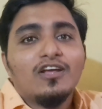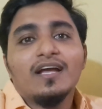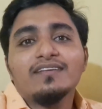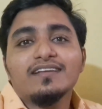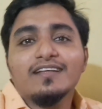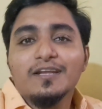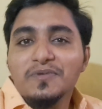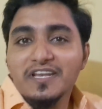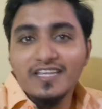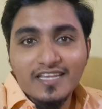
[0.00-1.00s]
ஹலோ கைஸ் எல்லாரும்
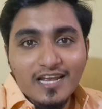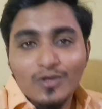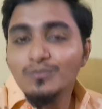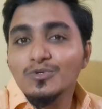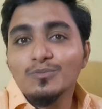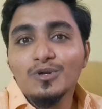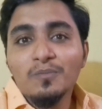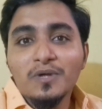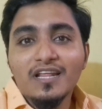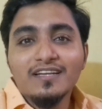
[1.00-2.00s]
எப்படி இருக்கீங்க நான் ரொம்ப ரொம்ப
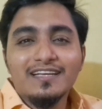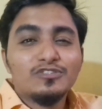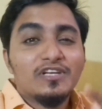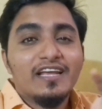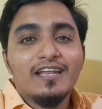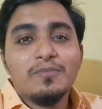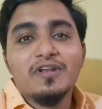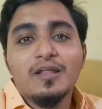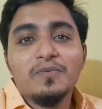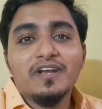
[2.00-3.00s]
ரொம்ப நல்லா இருக்கேன் ஸோ நீங்கள்
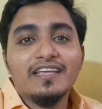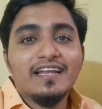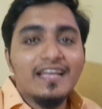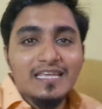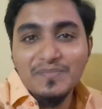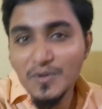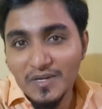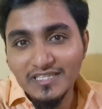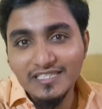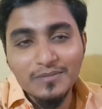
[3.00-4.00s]
எல்லாருமே நல்லா இருப்பீங்கன்னு நினைக்கிறேன் இப்போ
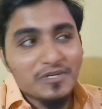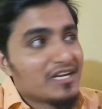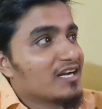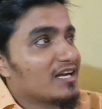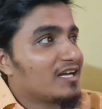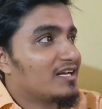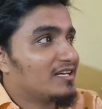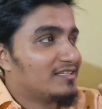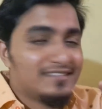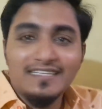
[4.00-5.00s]
பார்த்தீங்க அப்படின்னாக்கா
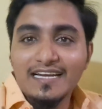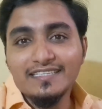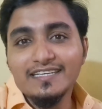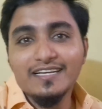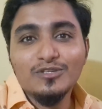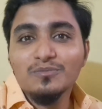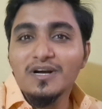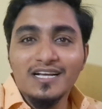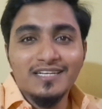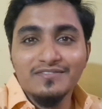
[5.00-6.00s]
சாட்டர்டே
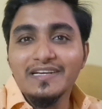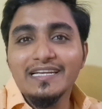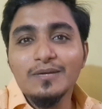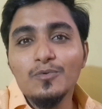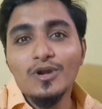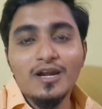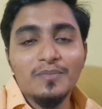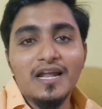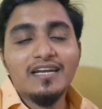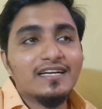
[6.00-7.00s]
அதுமா வெளியில்
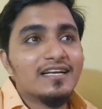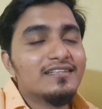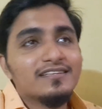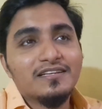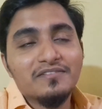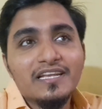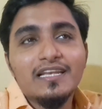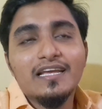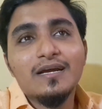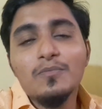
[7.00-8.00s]
போகலான்னு பிளானுங்க சரி
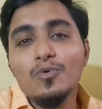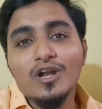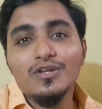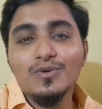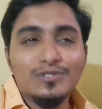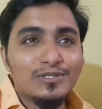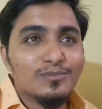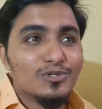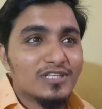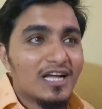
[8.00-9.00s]
வெளியில் எங்கே போகலான்னு
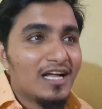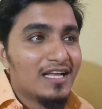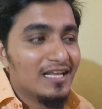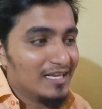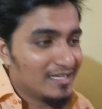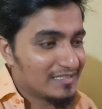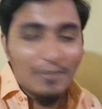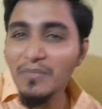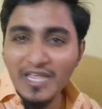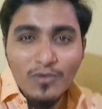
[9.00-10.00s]
யோசிக்கும் போது தான்
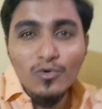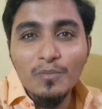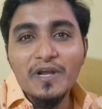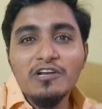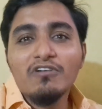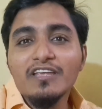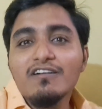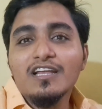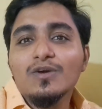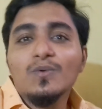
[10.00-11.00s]
நம்ம ஏன் ஒரு பெட்டு வாங்கி
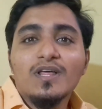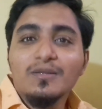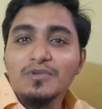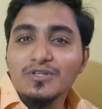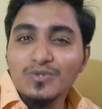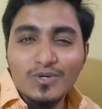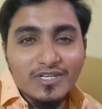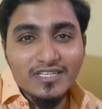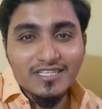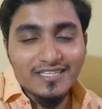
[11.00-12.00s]
வளர்க்கக்கூடாது அப்படின்னு சொல்லிட்டு